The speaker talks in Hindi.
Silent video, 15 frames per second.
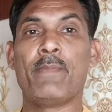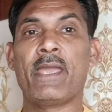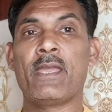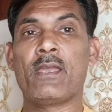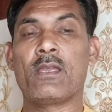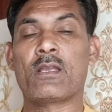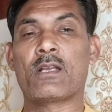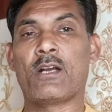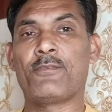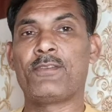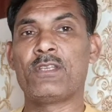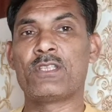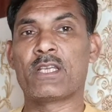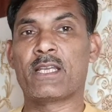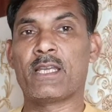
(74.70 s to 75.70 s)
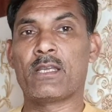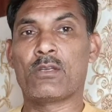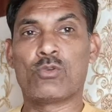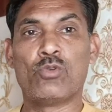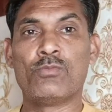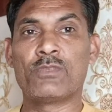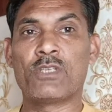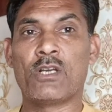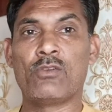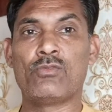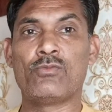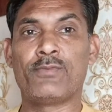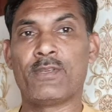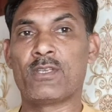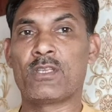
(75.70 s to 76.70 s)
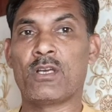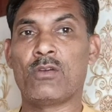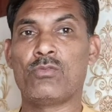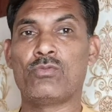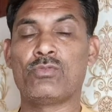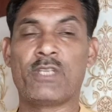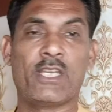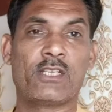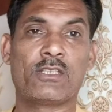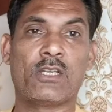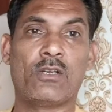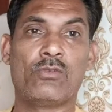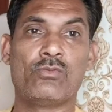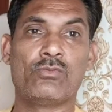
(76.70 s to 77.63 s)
मैं काफी जगह घूमता हूँ फिरता हूँ देखता